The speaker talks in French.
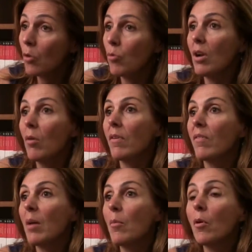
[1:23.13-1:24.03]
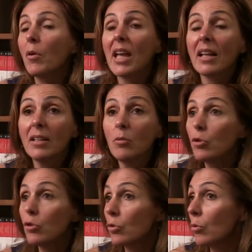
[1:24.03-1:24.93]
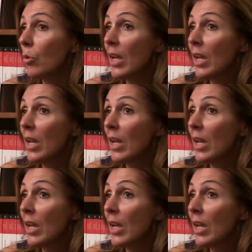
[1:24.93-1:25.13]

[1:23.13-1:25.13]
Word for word: où là on va vraiment regarder où sont